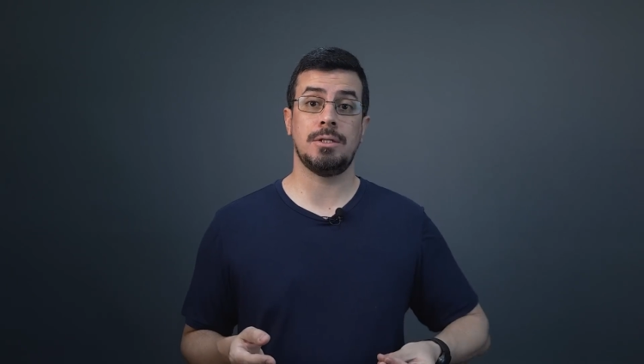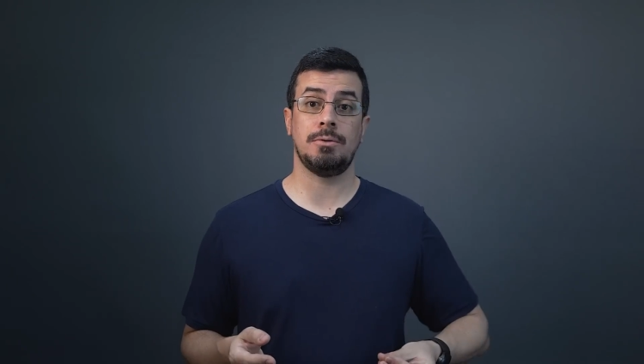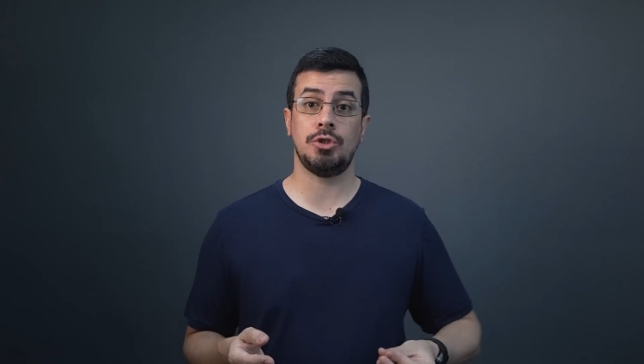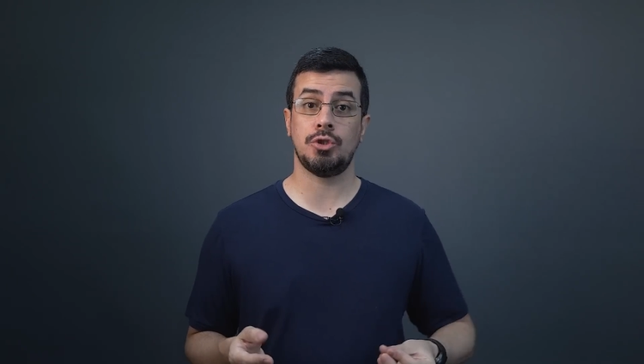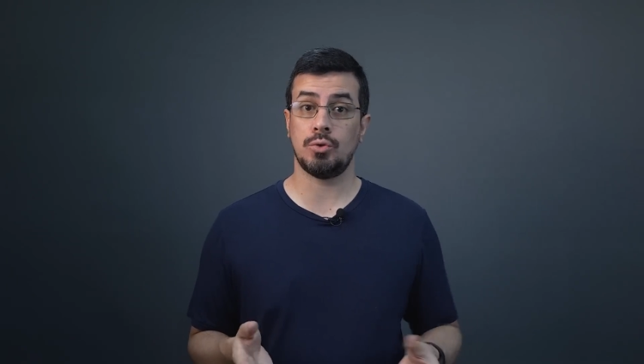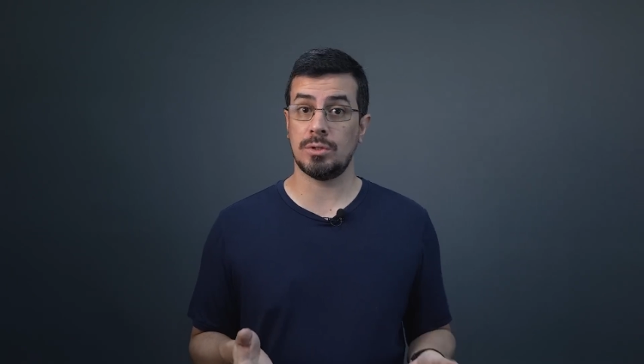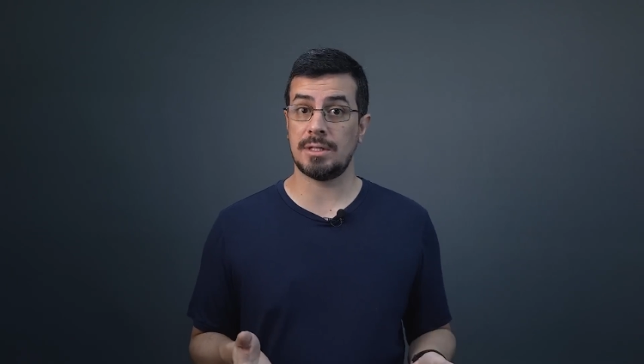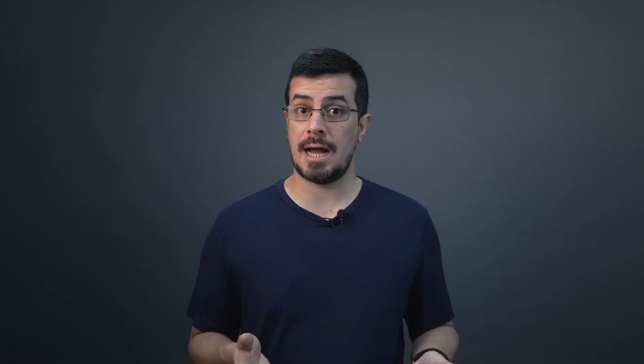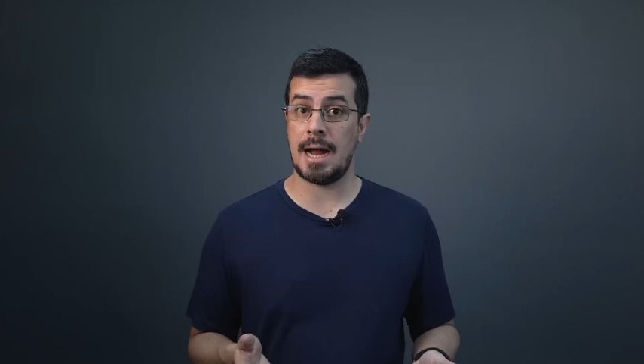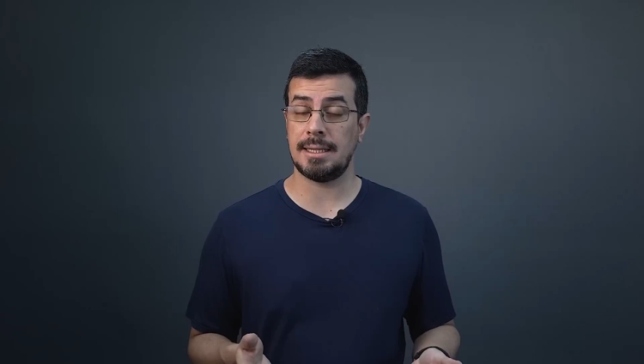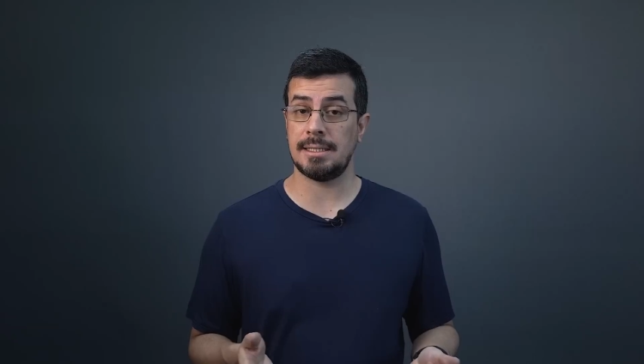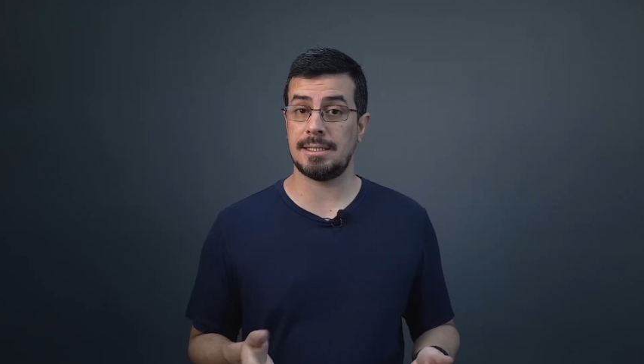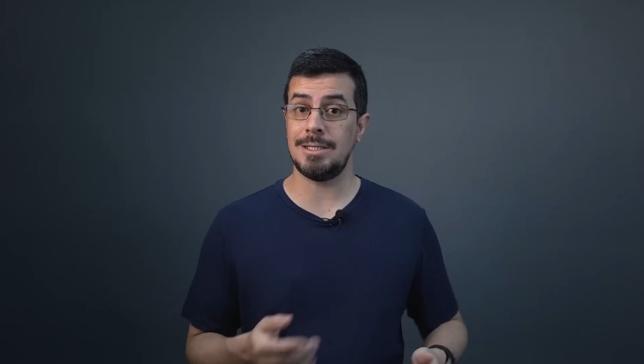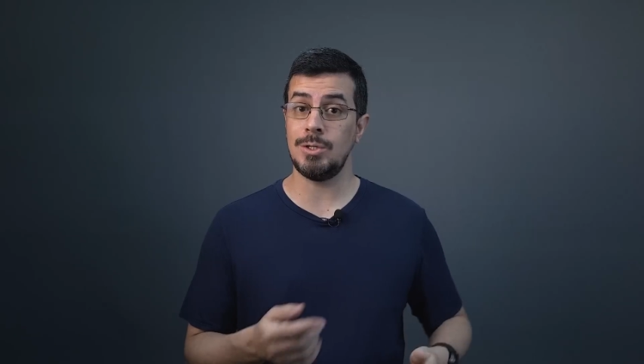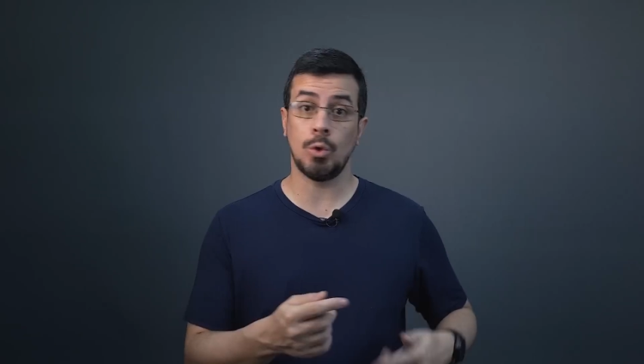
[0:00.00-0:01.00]
são
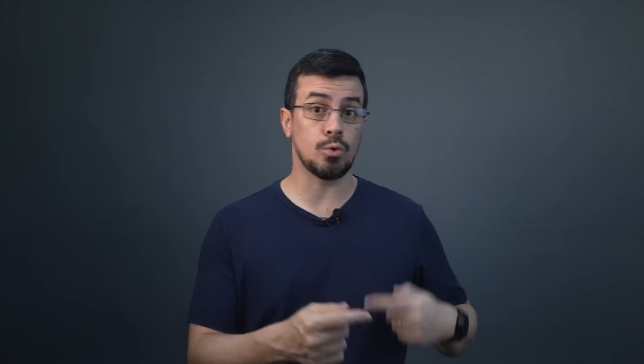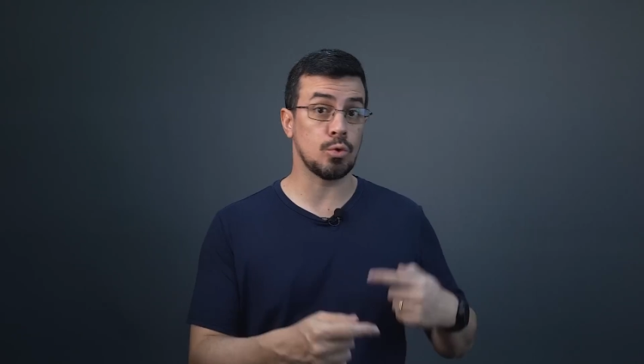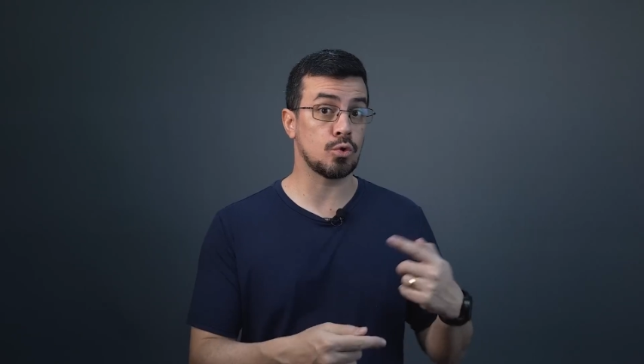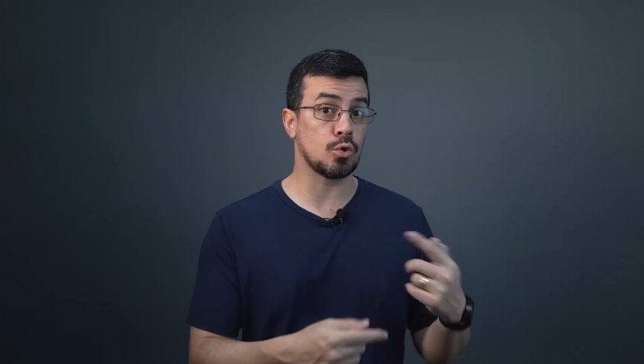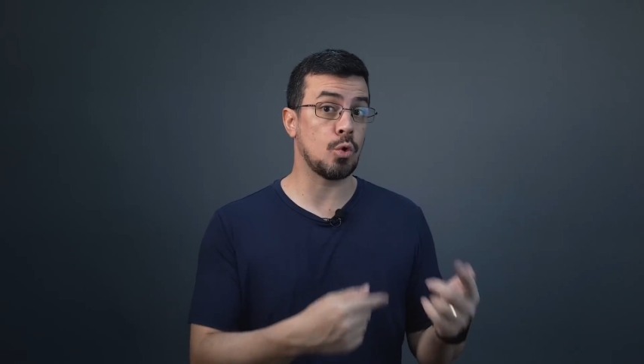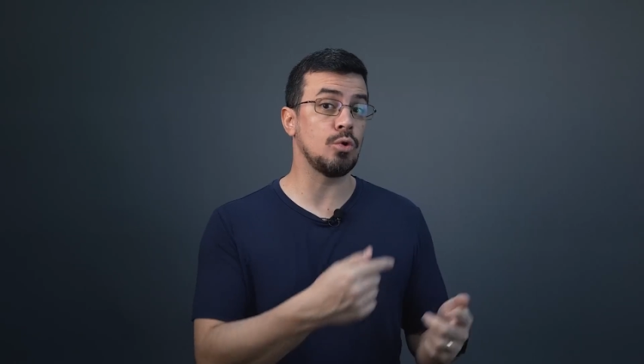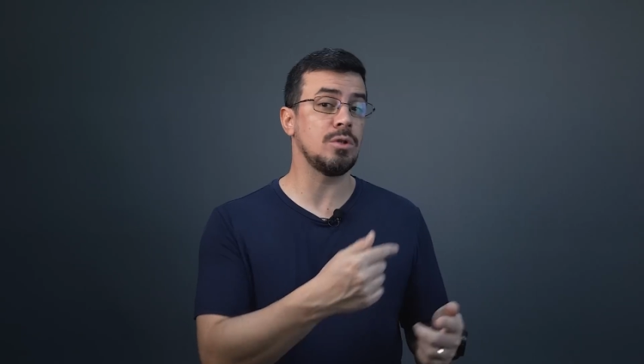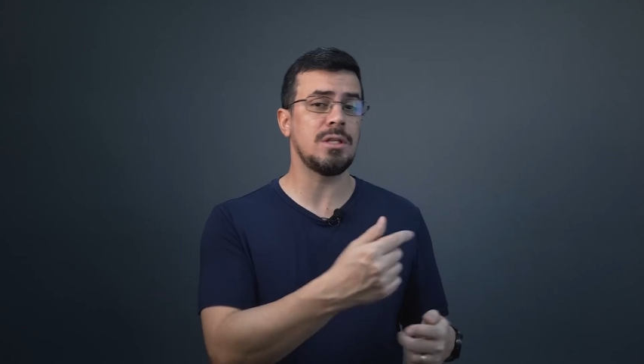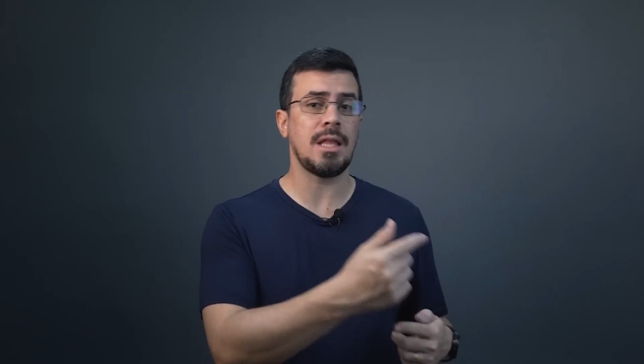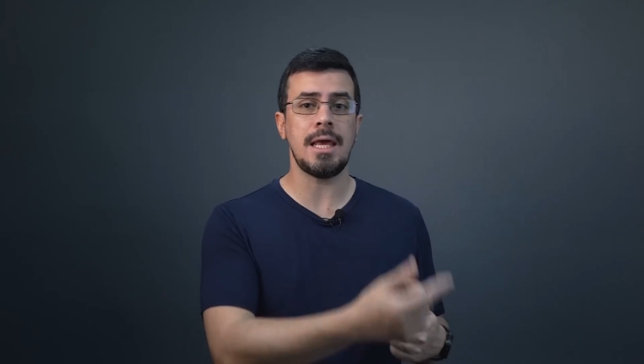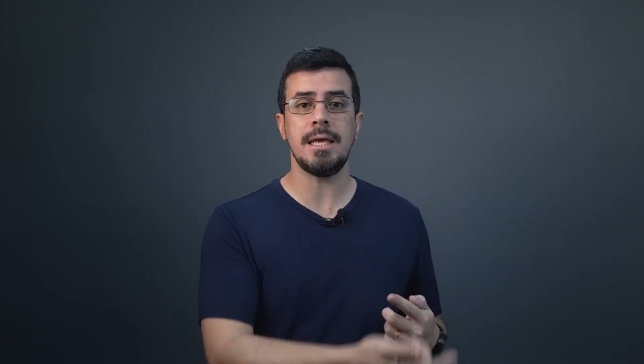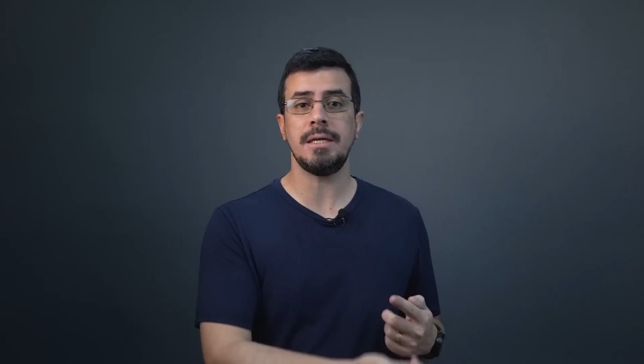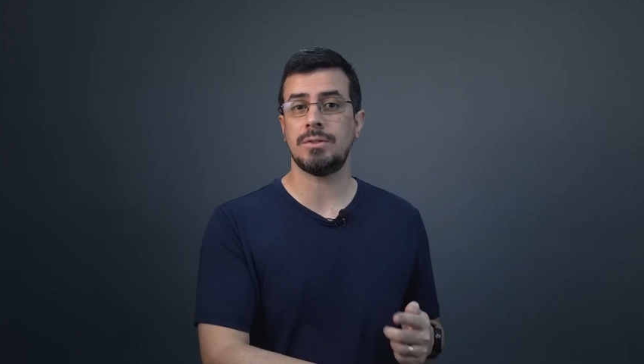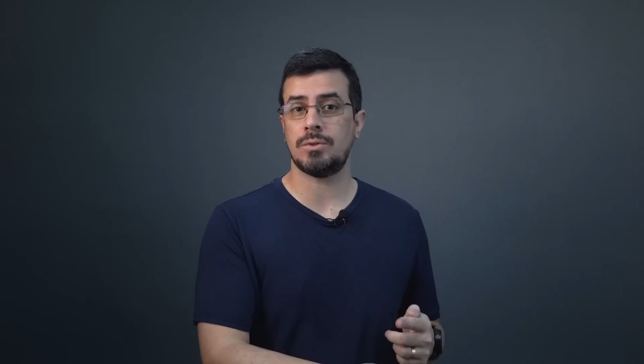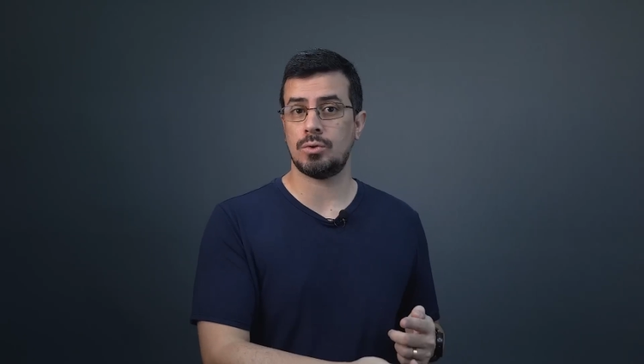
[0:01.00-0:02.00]
estudadas em outros
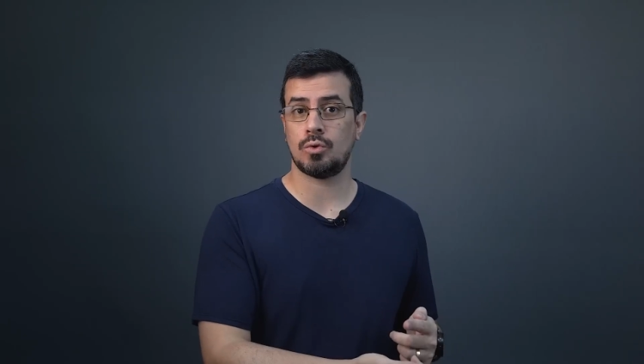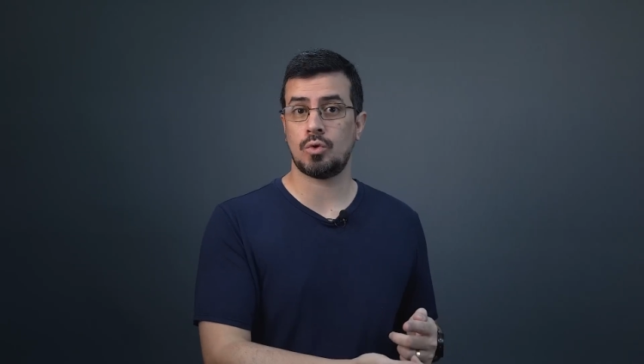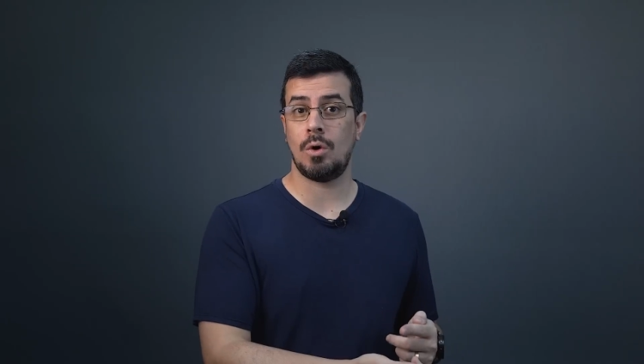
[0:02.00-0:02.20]
contextos,